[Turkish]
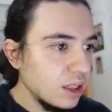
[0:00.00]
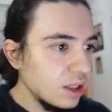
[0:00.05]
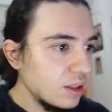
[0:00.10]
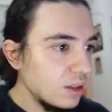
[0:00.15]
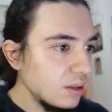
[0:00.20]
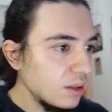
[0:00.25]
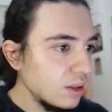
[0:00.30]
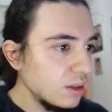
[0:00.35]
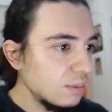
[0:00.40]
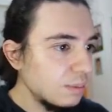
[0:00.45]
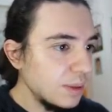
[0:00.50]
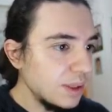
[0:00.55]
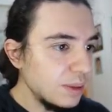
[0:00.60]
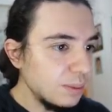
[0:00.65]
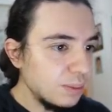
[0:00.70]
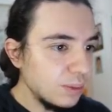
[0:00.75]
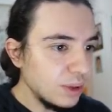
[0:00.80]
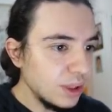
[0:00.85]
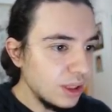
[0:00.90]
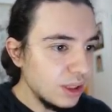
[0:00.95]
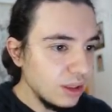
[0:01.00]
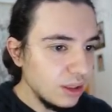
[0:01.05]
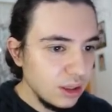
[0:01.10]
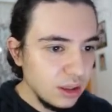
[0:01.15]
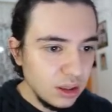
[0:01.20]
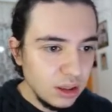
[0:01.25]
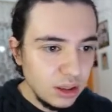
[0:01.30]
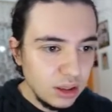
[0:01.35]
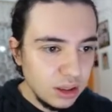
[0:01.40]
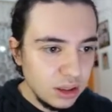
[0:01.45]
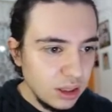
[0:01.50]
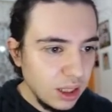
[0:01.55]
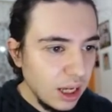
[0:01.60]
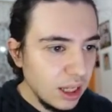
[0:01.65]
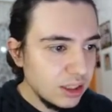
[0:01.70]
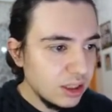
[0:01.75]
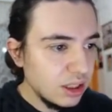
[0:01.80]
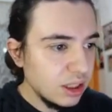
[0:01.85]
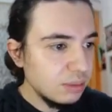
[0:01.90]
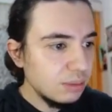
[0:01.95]
Şimdi biz burayı
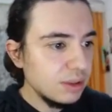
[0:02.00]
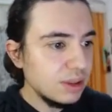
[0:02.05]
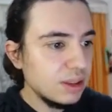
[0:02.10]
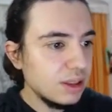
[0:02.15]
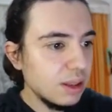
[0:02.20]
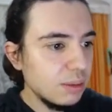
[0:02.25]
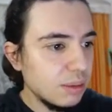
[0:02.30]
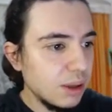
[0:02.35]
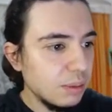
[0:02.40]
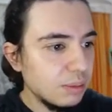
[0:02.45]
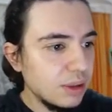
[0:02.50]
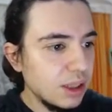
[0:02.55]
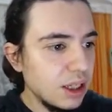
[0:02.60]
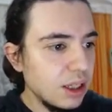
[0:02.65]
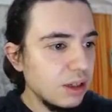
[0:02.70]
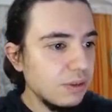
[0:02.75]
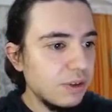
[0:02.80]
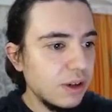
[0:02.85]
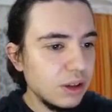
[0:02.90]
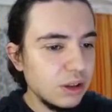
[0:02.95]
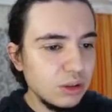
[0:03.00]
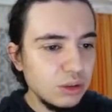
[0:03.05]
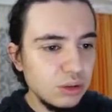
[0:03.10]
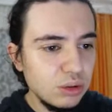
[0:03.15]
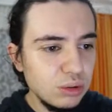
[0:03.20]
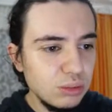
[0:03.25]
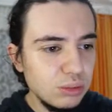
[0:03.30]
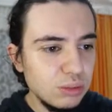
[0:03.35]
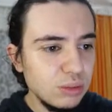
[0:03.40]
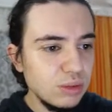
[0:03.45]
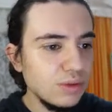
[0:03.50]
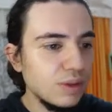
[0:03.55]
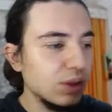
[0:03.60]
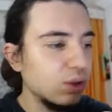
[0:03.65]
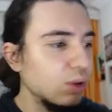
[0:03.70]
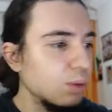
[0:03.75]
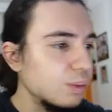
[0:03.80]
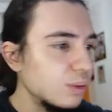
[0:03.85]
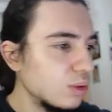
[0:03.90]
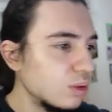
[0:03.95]
her şeyimiz tamam. Telif hakkı durumumuz
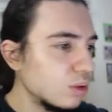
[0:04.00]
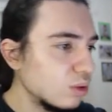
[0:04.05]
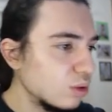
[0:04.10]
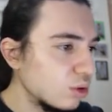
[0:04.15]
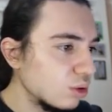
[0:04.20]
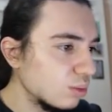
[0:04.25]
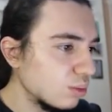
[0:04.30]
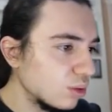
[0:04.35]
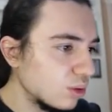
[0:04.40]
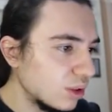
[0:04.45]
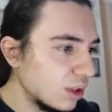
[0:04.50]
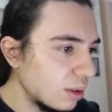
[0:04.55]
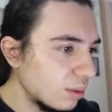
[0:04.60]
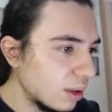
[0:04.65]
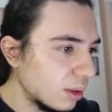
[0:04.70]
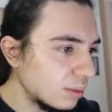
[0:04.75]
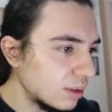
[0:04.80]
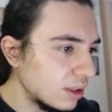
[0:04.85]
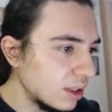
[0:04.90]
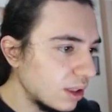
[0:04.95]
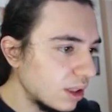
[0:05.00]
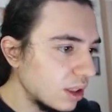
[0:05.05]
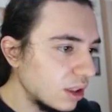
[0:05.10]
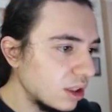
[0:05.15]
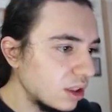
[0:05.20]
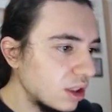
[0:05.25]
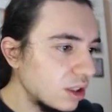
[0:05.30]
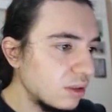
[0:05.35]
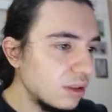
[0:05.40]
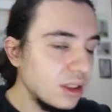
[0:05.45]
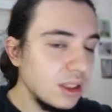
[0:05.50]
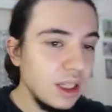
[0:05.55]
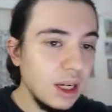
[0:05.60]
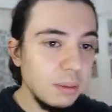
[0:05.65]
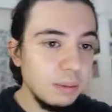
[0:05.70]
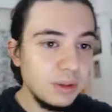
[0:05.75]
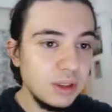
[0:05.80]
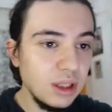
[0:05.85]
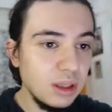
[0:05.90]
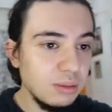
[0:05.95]
ve topluluk durumumuz tamamsa şimdi
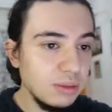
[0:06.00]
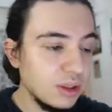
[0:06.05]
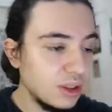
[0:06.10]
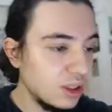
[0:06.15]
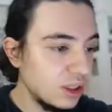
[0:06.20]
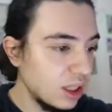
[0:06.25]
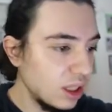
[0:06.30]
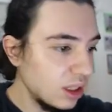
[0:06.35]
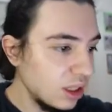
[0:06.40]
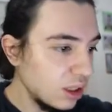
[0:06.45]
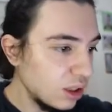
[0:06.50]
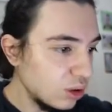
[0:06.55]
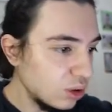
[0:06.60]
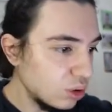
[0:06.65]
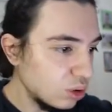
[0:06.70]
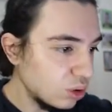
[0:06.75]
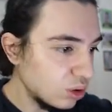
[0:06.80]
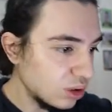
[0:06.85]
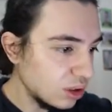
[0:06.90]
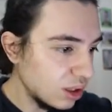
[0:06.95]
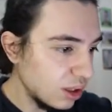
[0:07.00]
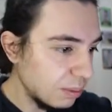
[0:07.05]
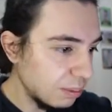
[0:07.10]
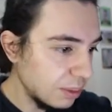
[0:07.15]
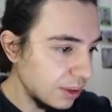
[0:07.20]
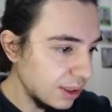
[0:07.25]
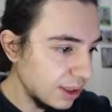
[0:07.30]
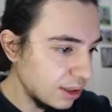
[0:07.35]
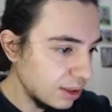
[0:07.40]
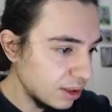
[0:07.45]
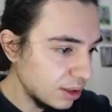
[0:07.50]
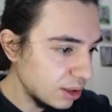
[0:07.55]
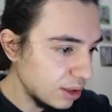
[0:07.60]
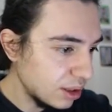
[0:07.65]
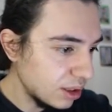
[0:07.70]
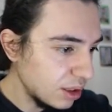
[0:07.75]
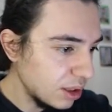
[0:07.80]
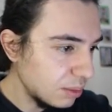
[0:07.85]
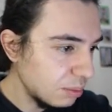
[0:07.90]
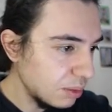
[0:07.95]
yapacağımız şey Şuradan bir,
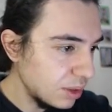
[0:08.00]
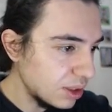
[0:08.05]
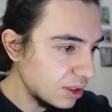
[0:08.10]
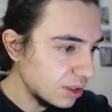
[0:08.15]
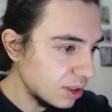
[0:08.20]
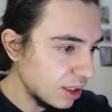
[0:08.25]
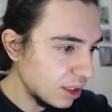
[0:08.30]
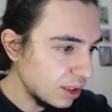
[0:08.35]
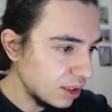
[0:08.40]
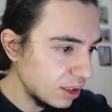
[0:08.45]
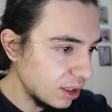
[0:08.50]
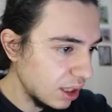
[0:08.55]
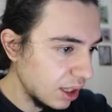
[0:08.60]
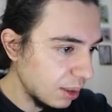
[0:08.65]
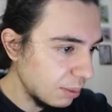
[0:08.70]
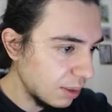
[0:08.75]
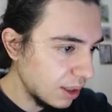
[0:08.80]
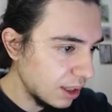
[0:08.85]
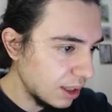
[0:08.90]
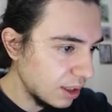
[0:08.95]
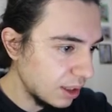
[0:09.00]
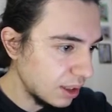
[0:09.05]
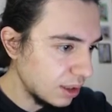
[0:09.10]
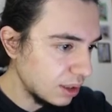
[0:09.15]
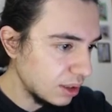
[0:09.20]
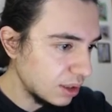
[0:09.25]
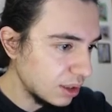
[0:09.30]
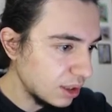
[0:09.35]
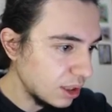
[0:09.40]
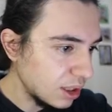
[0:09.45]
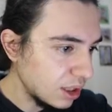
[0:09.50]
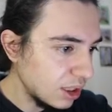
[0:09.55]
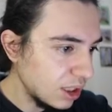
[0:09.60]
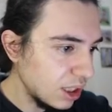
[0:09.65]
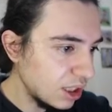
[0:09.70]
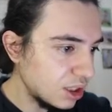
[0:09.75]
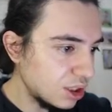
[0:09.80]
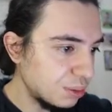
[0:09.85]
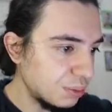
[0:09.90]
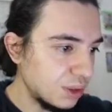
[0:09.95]
bir saniye hemen
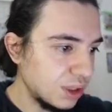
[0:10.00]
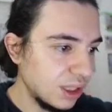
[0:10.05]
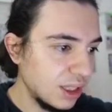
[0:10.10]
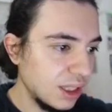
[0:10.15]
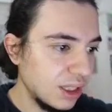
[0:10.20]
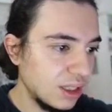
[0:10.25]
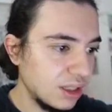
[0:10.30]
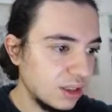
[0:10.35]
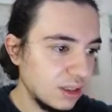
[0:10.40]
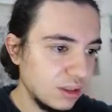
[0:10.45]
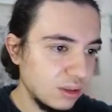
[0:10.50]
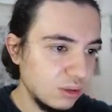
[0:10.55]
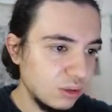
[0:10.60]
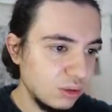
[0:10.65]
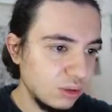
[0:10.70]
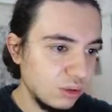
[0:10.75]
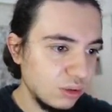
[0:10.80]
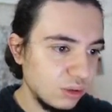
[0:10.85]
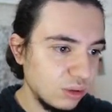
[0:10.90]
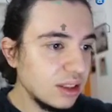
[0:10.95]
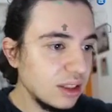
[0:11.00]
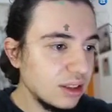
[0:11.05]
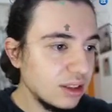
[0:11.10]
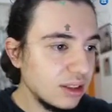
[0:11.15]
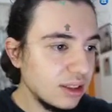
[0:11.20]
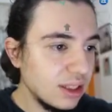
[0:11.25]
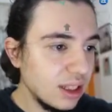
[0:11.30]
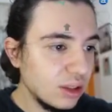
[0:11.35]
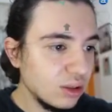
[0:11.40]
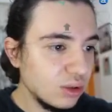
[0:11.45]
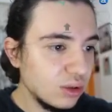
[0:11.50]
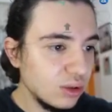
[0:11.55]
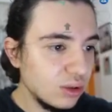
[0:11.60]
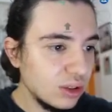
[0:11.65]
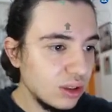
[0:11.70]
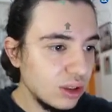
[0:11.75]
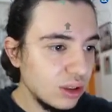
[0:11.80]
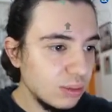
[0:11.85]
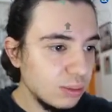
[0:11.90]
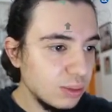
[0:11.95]
gelişmiş ayarı tıklıyoruz. Tıkladıktan
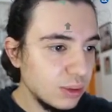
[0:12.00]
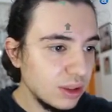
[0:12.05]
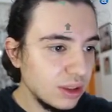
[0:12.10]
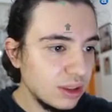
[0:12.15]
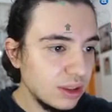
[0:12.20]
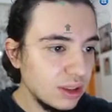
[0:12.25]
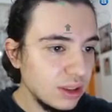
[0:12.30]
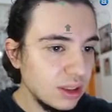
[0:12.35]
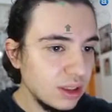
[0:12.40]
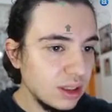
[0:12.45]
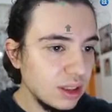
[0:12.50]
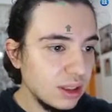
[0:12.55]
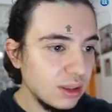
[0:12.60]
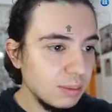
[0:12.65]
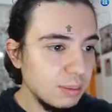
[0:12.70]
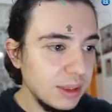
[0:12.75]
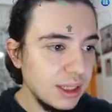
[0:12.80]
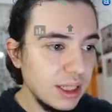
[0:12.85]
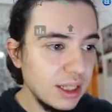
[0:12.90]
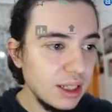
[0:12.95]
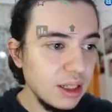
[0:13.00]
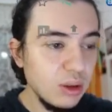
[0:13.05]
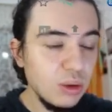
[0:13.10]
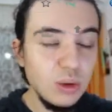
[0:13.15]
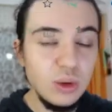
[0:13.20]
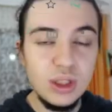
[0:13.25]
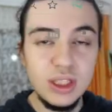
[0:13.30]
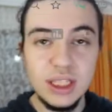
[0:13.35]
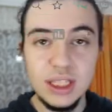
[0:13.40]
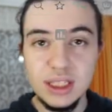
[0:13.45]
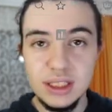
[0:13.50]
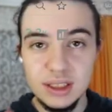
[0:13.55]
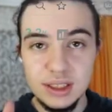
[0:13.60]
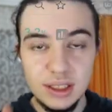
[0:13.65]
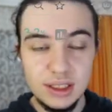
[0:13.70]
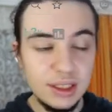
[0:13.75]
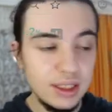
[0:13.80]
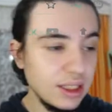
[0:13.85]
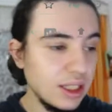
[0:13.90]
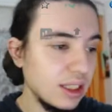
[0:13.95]
sonra burası bir kere
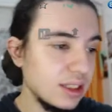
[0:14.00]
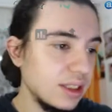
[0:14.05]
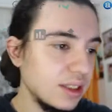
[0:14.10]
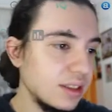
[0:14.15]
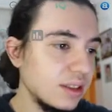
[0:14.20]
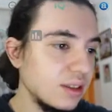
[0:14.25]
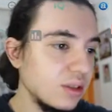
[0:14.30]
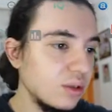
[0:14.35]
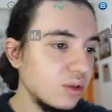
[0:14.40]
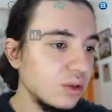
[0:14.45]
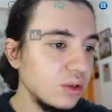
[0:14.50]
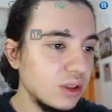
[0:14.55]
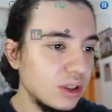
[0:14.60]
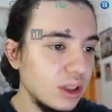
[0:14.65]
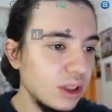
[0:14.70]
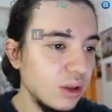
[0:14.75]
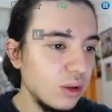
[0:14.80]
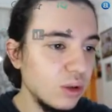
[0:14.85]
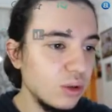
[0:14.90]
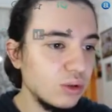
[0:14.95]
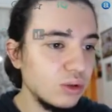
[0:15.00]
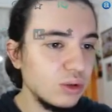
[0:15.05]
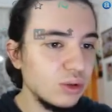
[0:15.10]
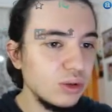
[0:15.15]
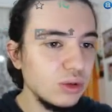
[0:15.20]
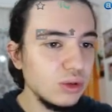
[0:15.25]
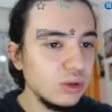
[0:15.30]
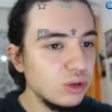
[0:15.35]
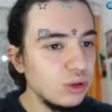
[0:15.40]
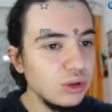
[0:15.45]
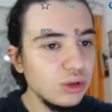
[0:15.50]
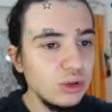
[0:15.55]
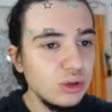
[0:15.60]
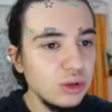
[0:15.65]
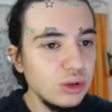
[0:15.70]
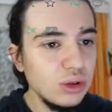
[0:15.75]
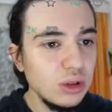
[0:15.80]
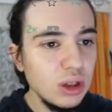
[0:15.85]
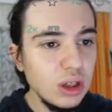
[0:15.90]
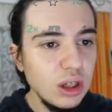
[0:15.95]
ülkenize dikkat edin. Türkiye olsun.
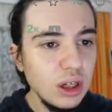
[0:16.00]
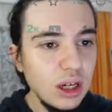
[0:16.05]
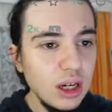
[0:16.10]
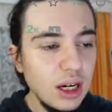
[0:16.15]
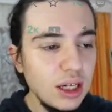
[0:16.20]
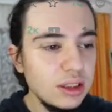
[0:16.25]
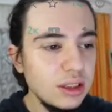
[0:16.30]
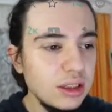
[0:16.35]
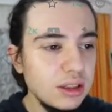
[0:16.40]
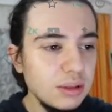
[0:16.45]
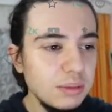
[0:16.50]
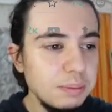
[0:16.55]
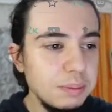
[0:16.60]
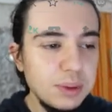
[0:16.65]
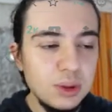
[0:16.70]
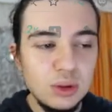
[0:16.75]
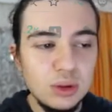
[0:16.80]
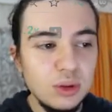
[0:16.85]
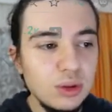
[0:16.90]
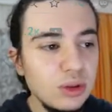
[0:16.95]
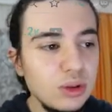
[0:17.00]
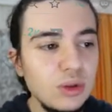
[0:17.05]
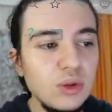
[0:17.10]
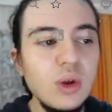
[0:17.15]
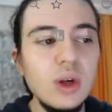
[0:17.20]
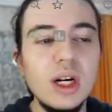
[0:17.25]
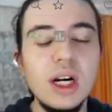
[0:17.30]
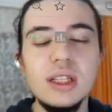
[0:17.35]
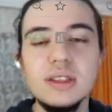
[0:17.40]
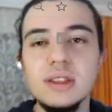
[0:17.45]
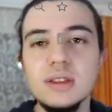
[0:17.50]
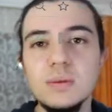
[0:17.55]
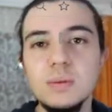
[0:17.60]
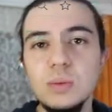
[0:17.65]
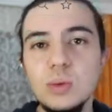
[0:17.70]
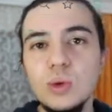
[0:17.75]
Çünkü hani bir sorun yok artık.